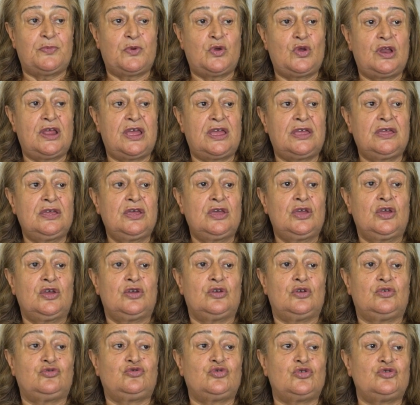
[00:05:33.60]
böyle
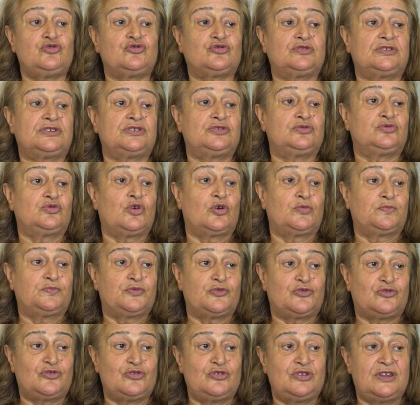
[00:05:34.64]
çocukların
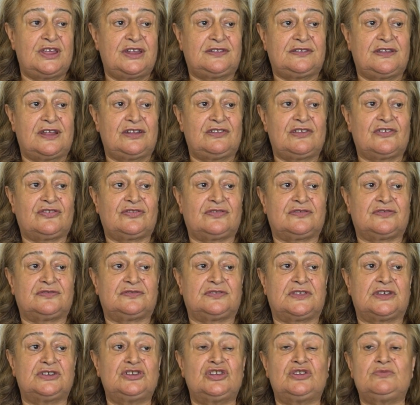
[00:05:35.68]
toplu sünnetlerinde
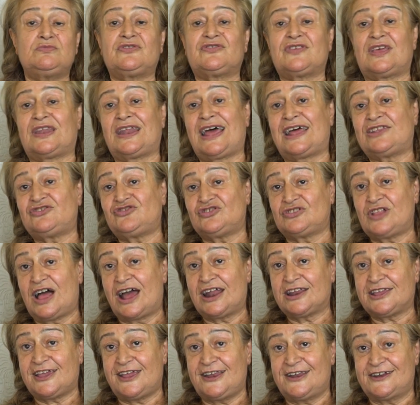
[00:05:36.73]
tanınmış
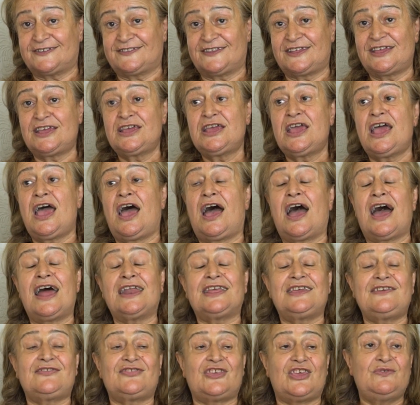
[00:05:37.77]
sanatçılar gelirdi.
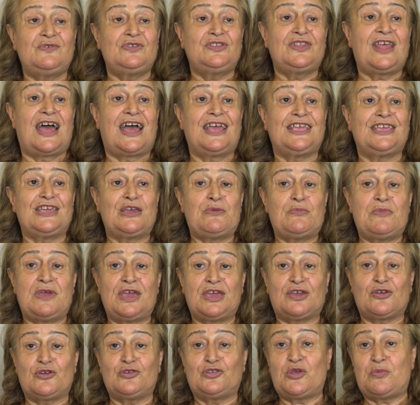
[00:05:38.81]
Herkes evinden
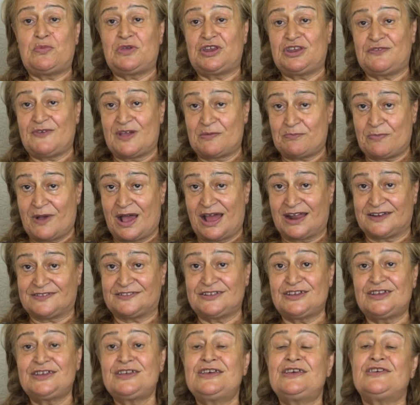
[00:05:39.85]
yemek, öteberi
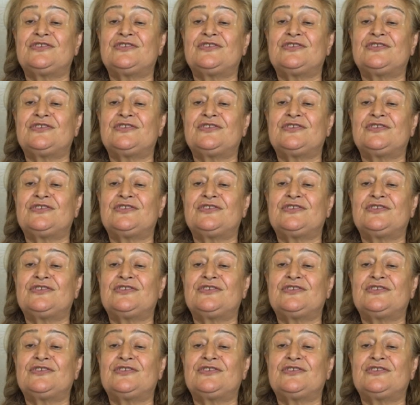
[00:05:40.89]
yapardı.